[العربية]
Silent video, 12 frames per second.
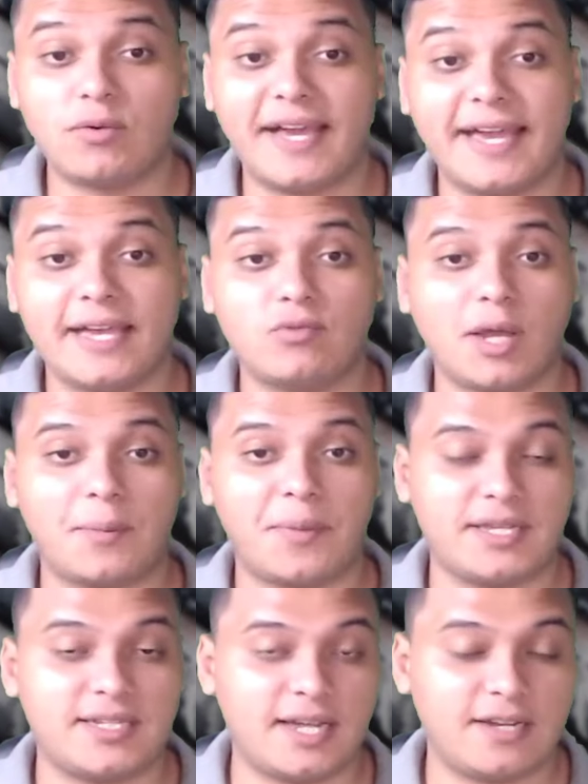
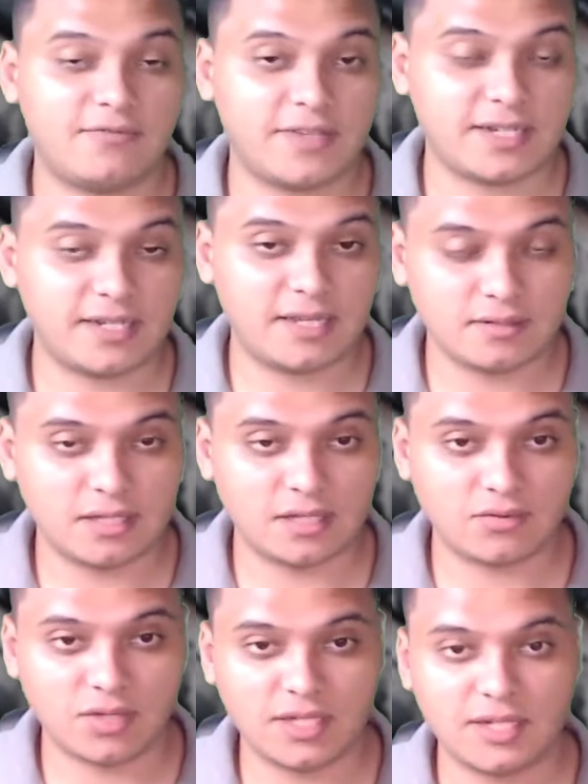41000 جنيه
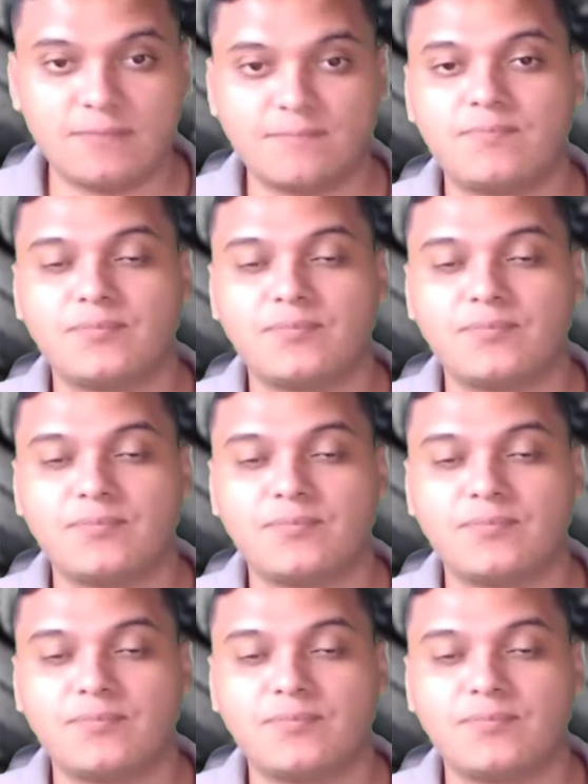للطن